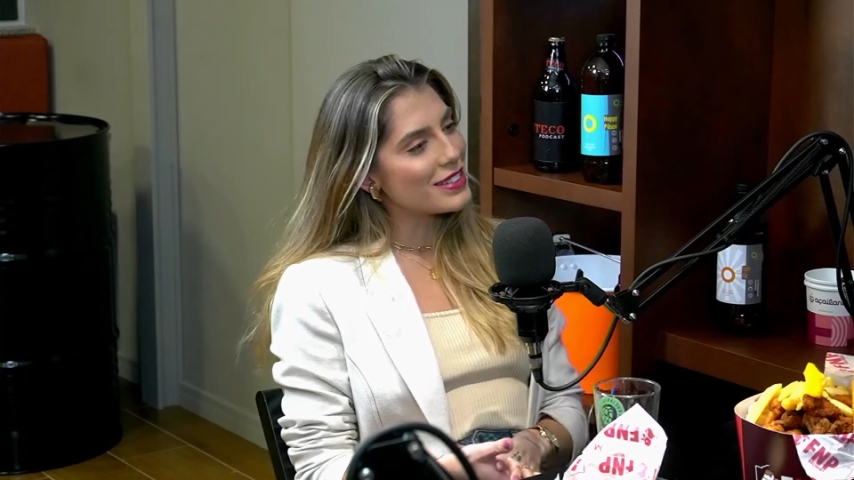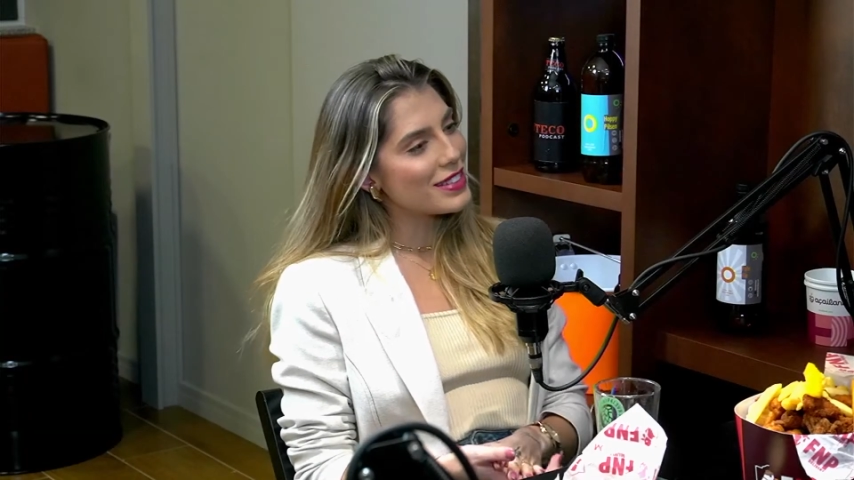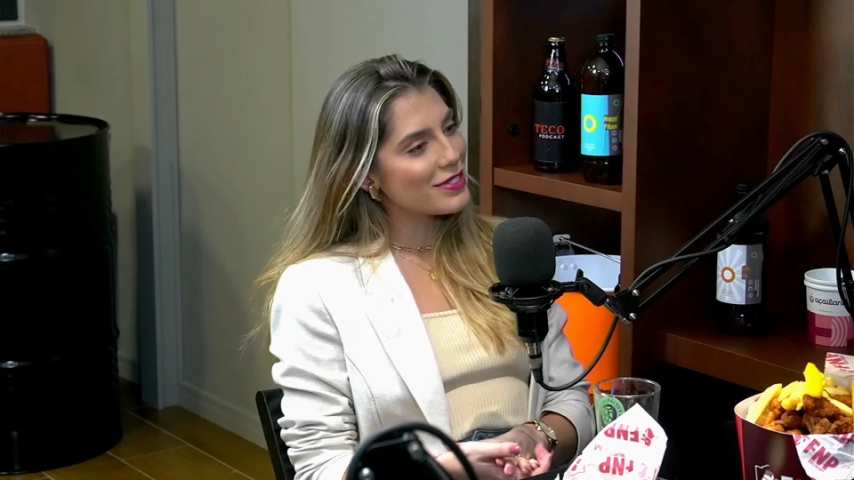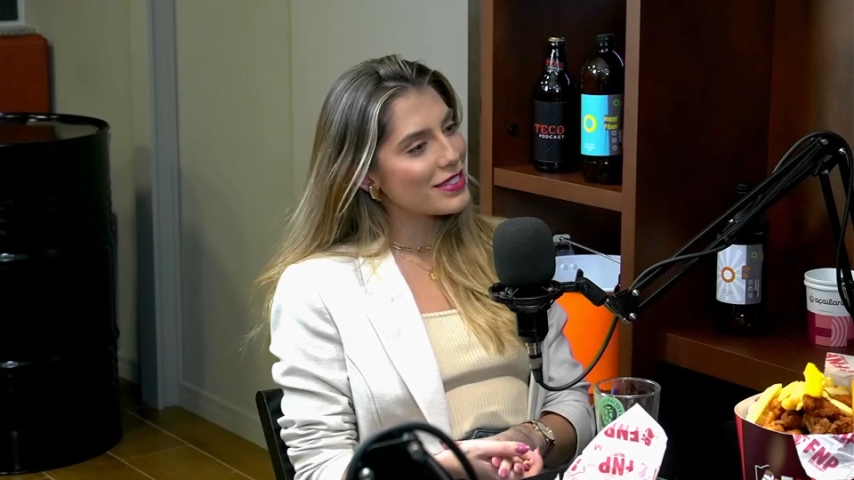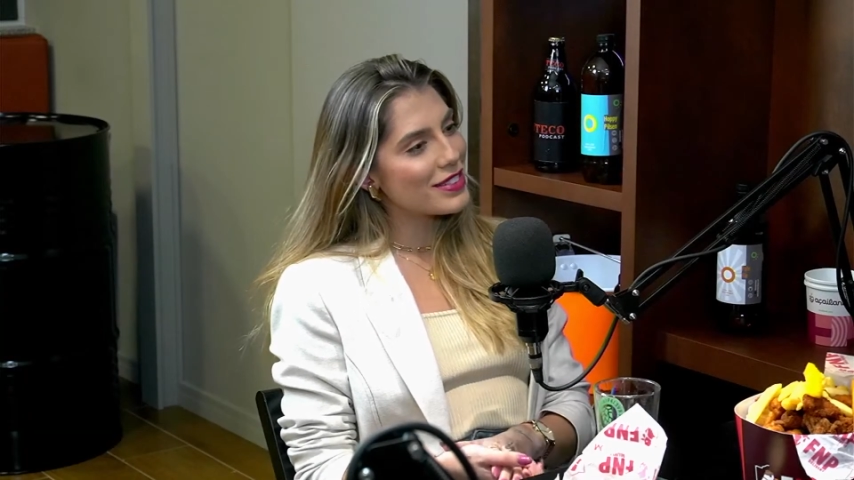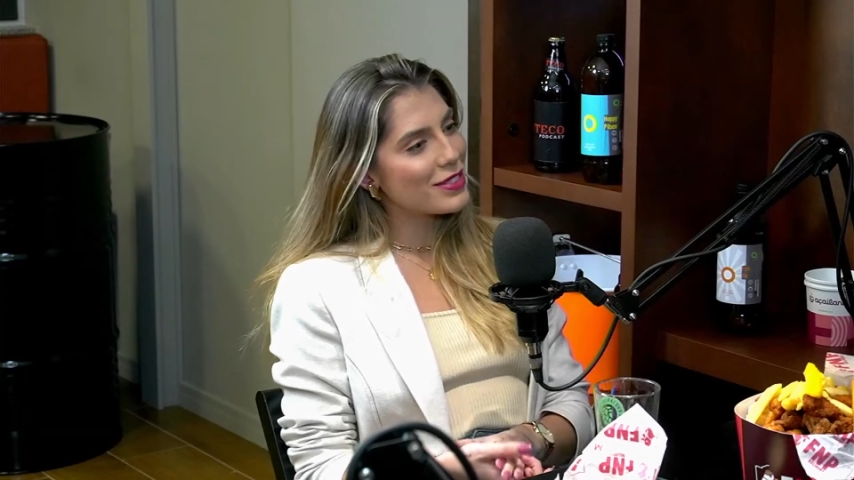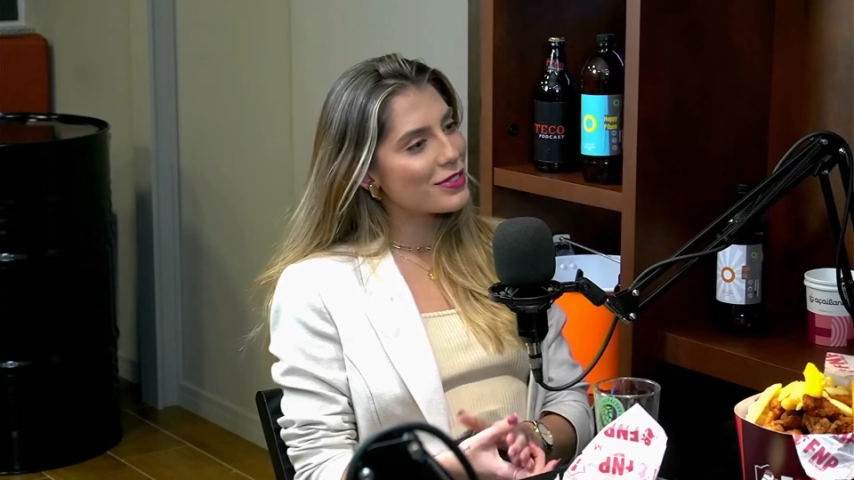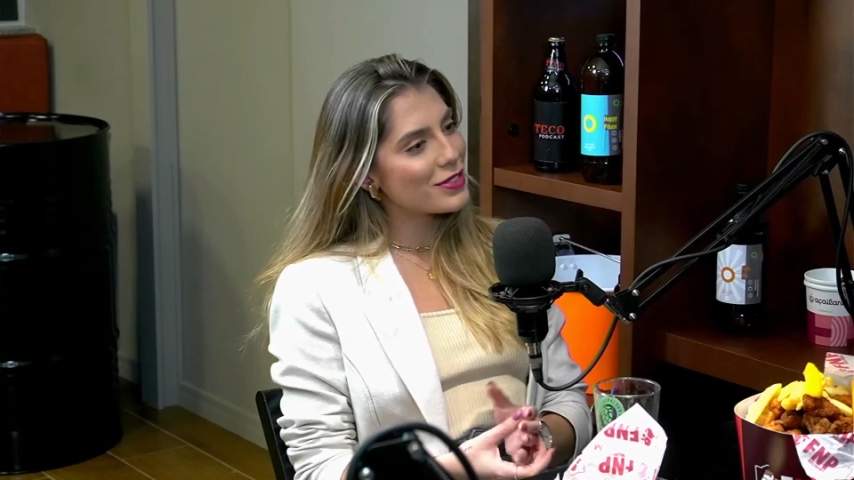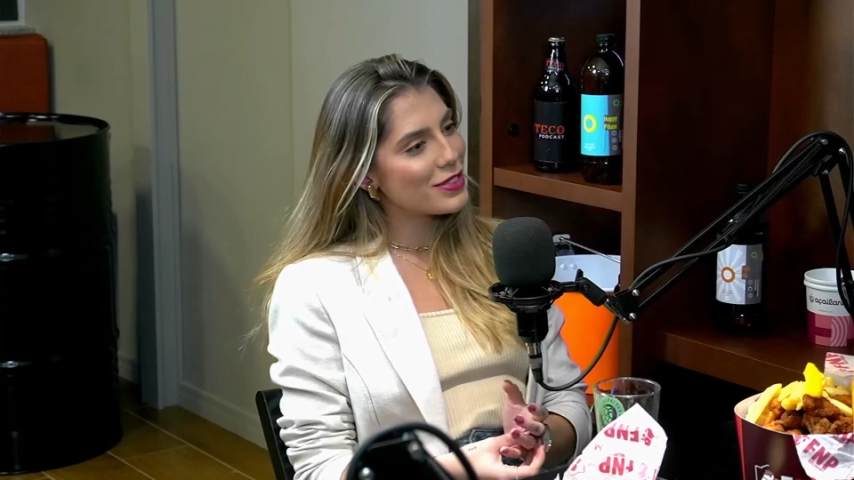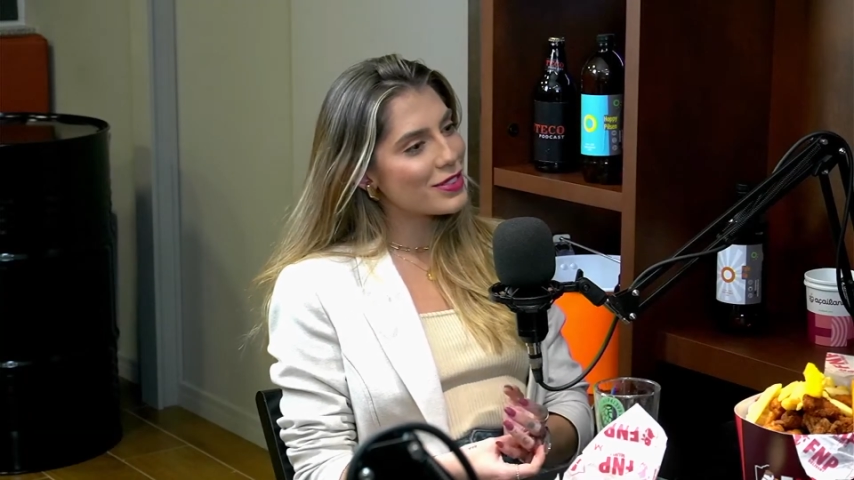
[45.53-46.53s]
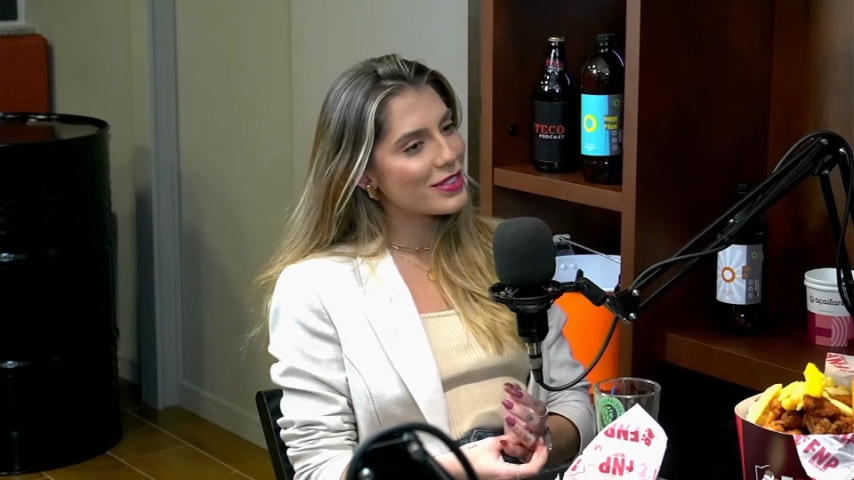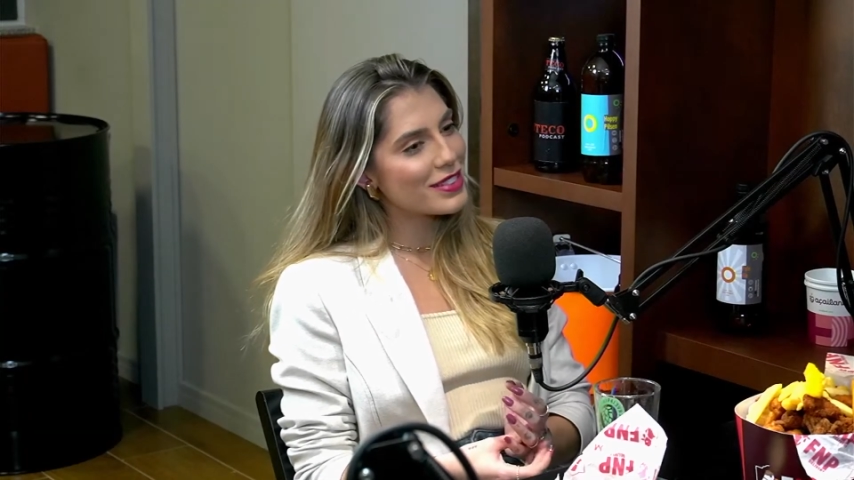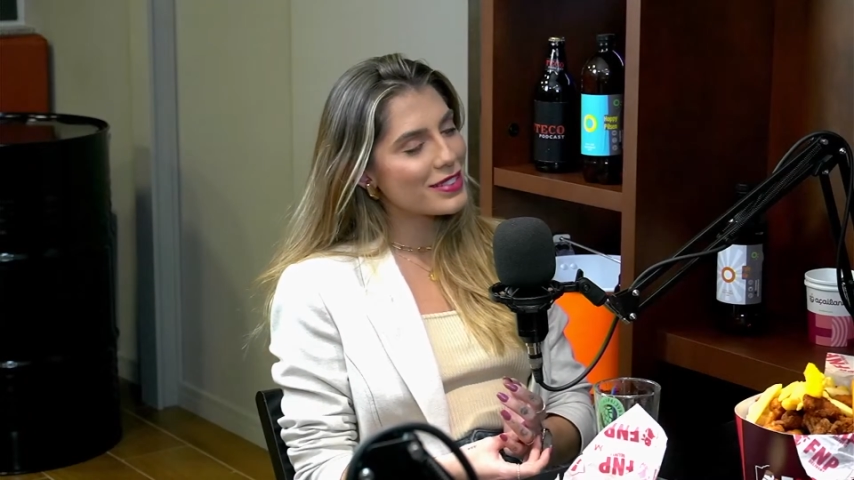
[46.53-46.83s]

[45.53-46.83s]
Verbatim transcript: Tem que fazer o que funciona,